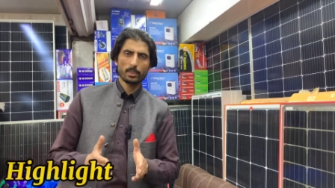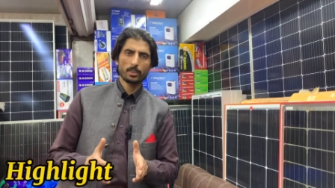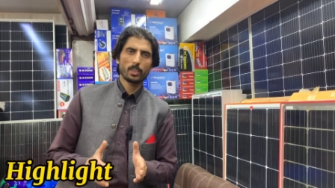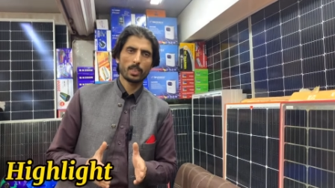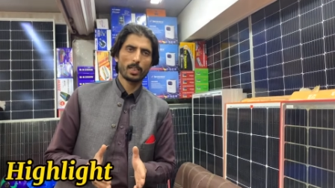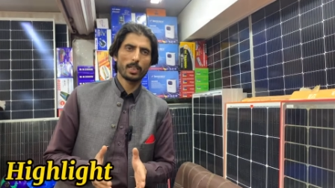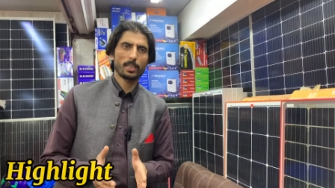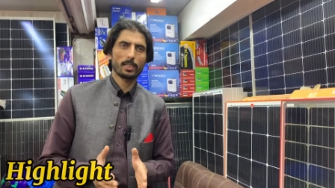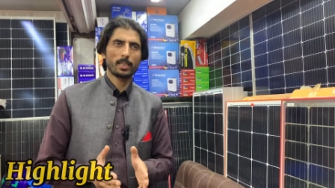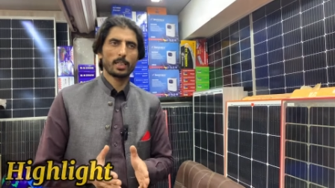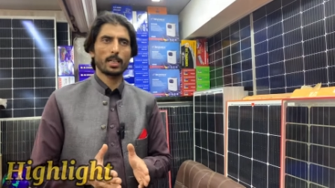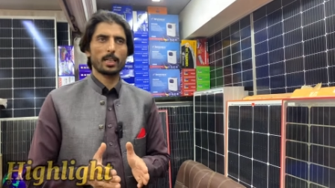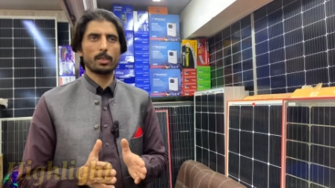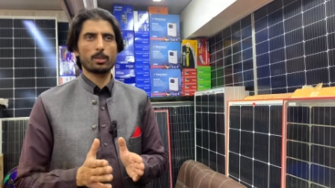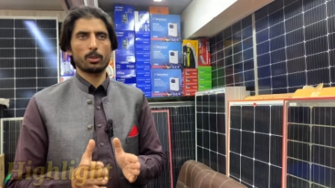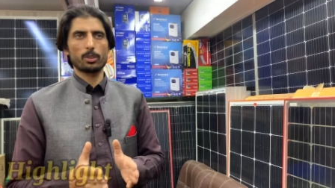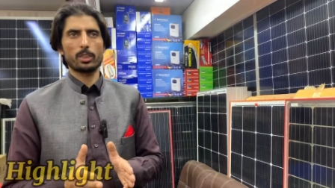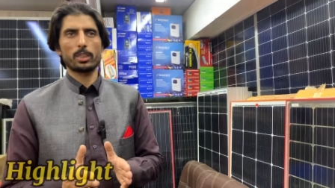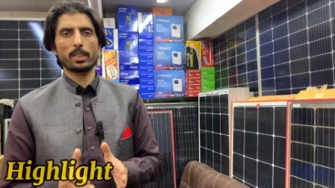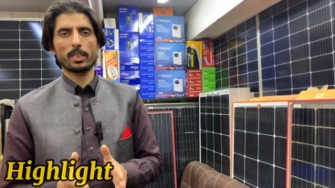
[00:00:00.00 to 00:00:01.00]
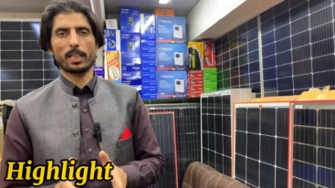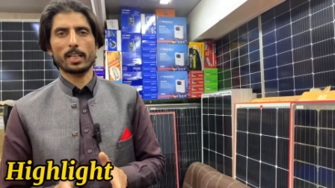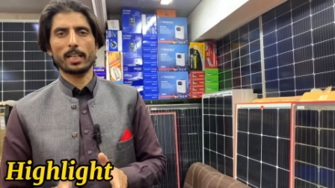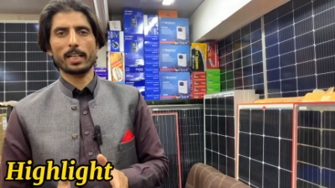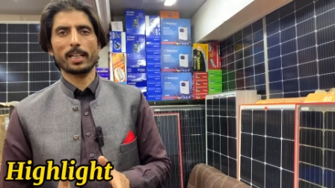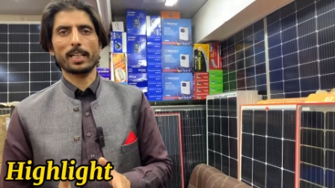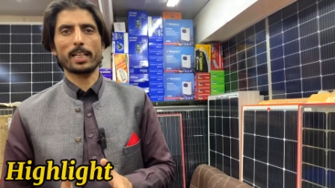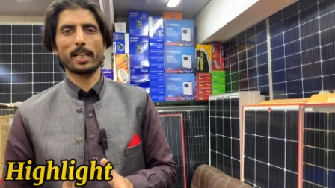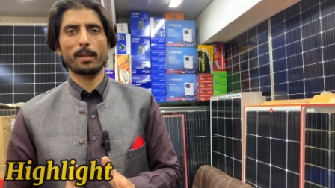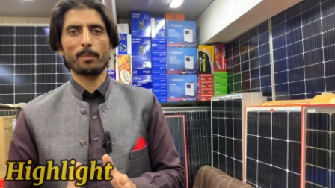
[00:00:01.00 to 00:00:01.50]
इन ताला कोशिश कर
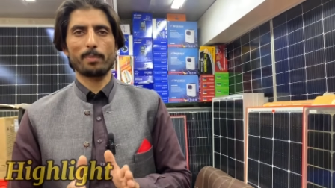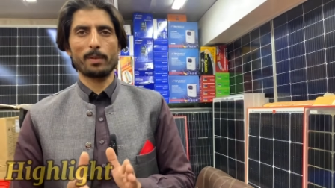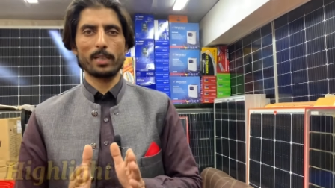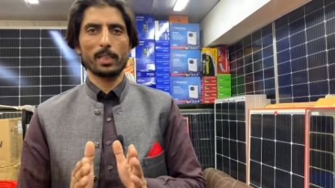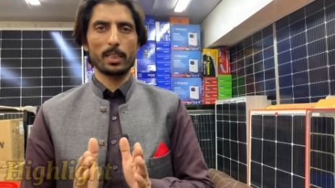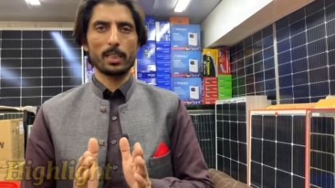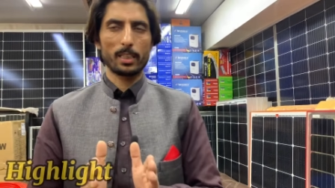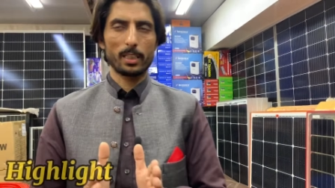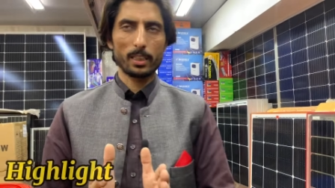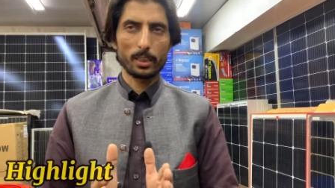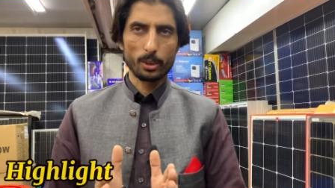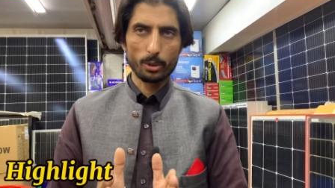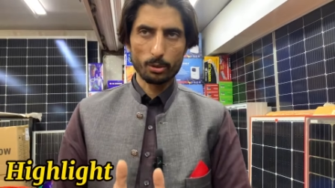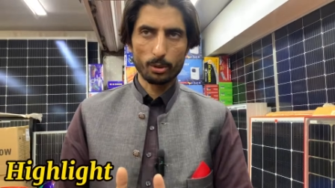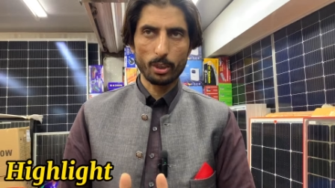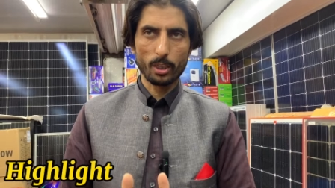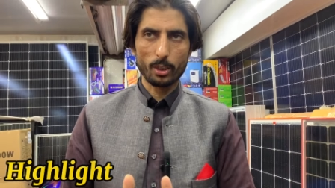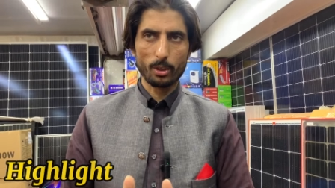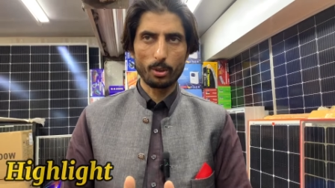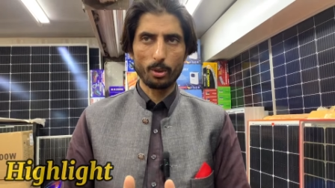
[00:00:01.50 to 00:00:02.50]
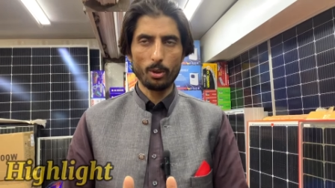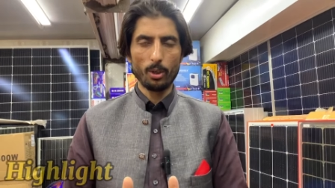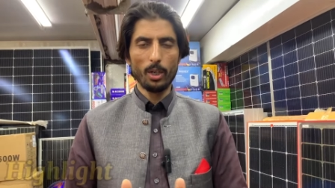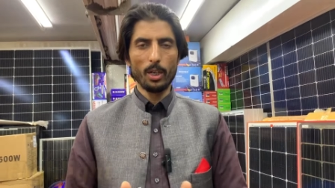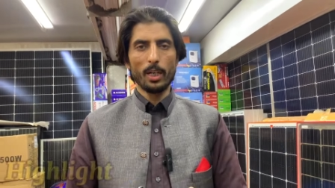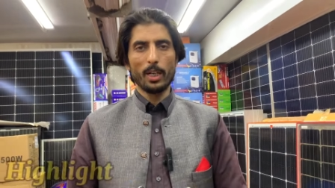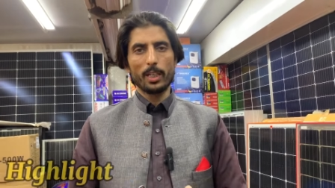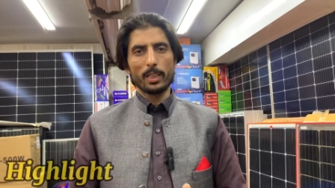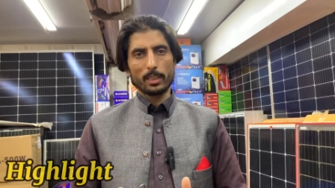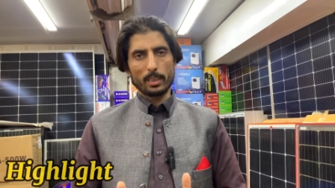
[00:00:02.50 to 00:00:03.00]
रहे हैं कि अपने यूजर को
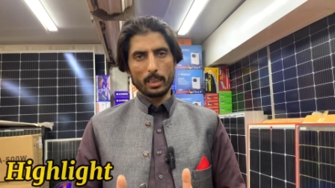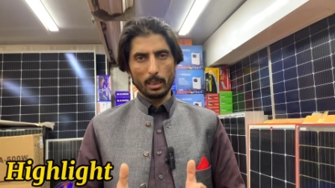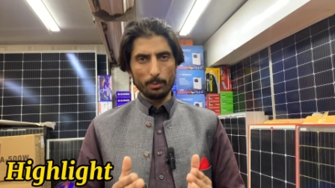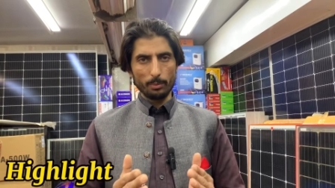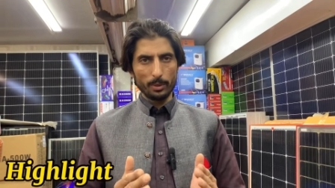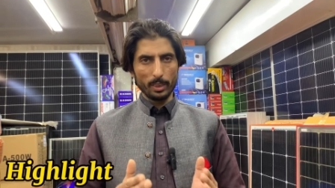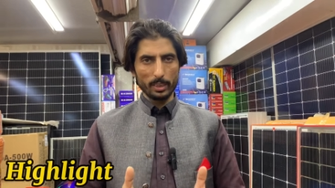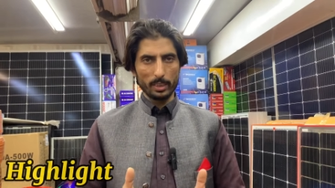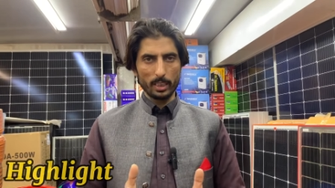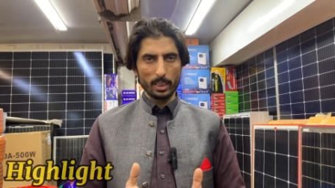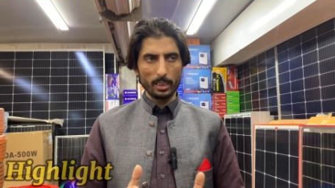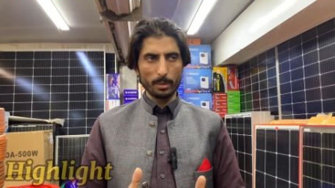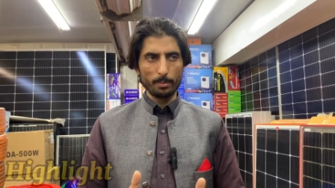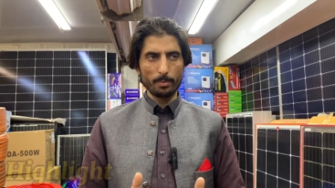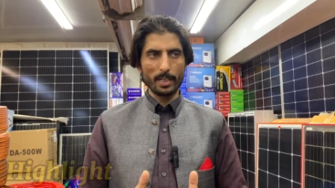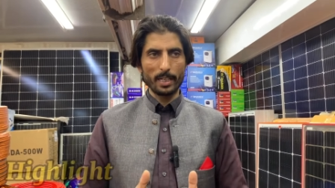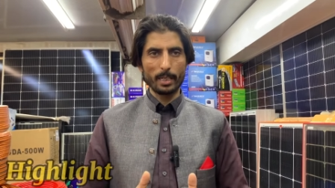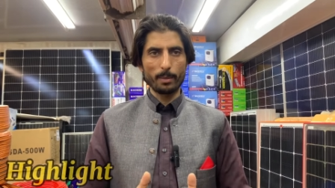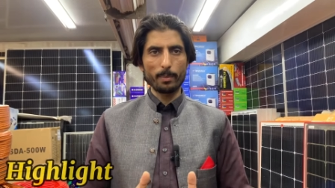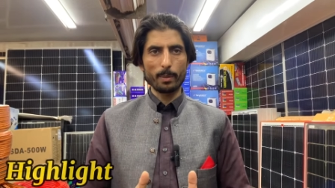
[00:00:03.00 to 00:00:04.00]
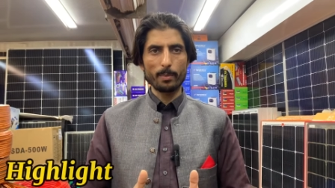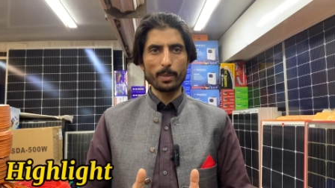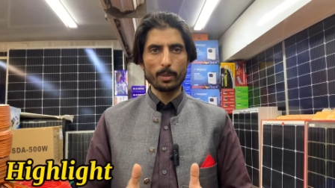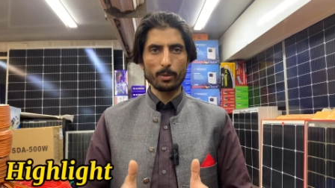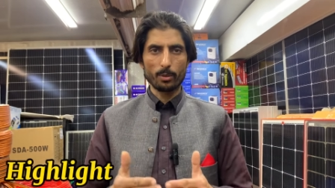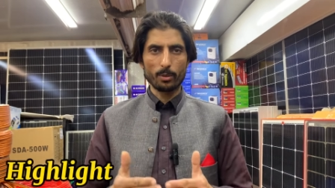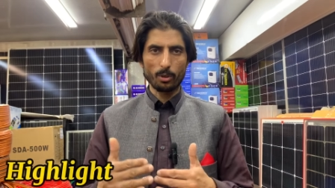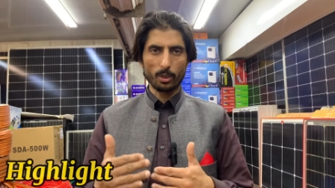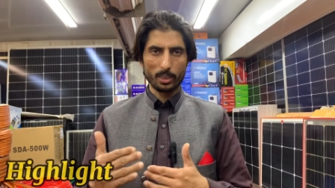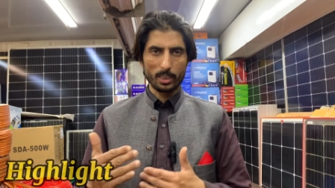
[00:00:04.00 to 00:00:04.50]
चीप से चीप रेट पे भी
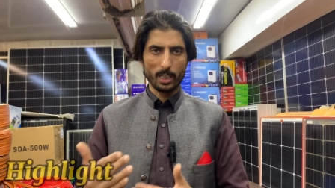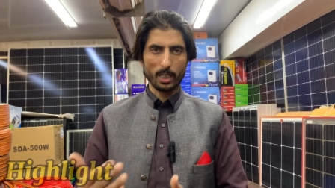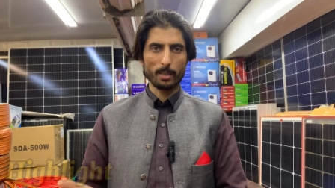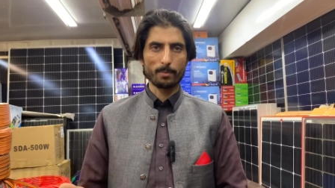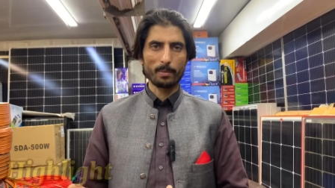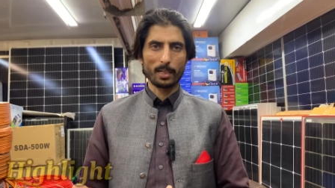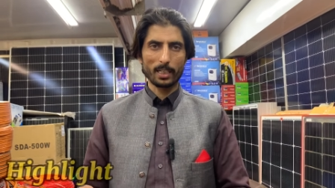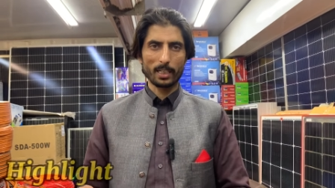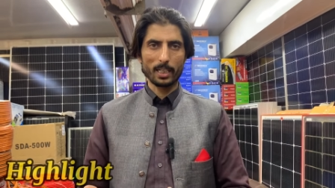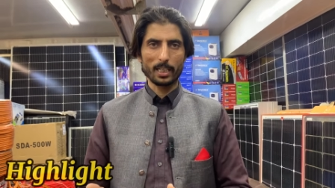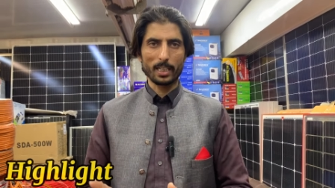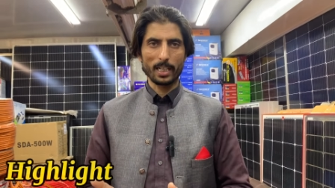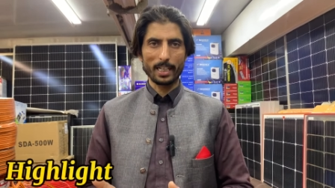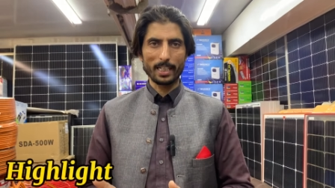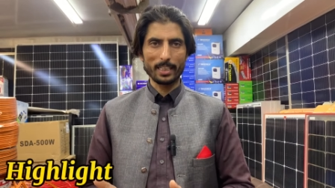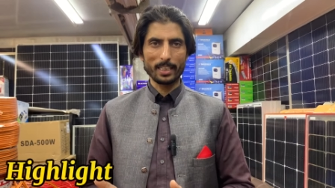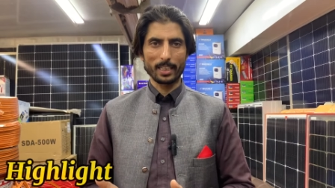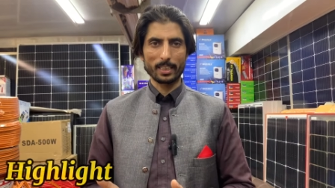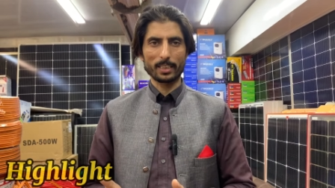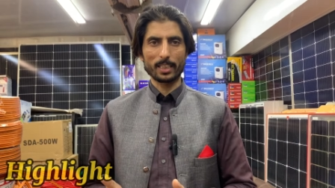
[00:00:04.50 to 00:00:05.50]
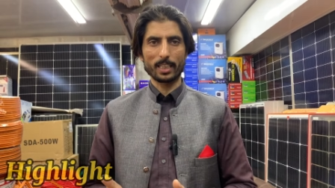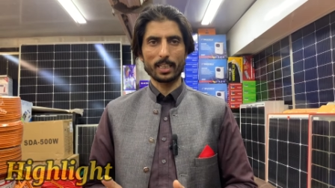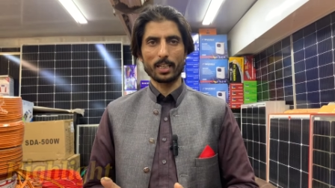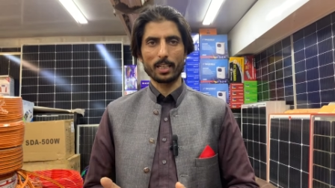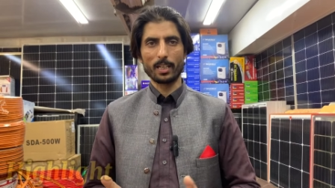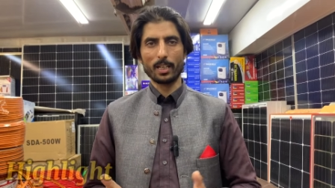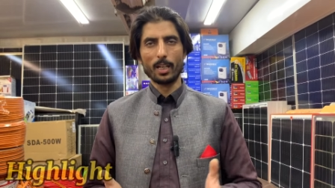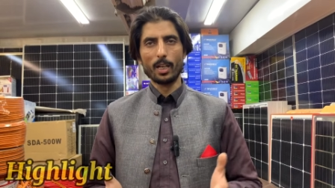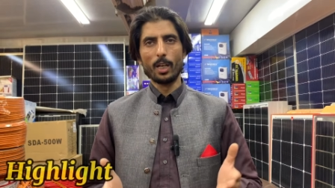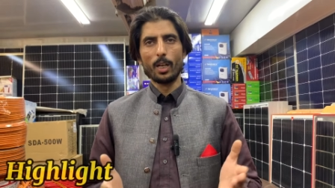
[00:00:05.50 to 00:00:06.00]
उनको अच्छे मॉडल गाइड कर सकें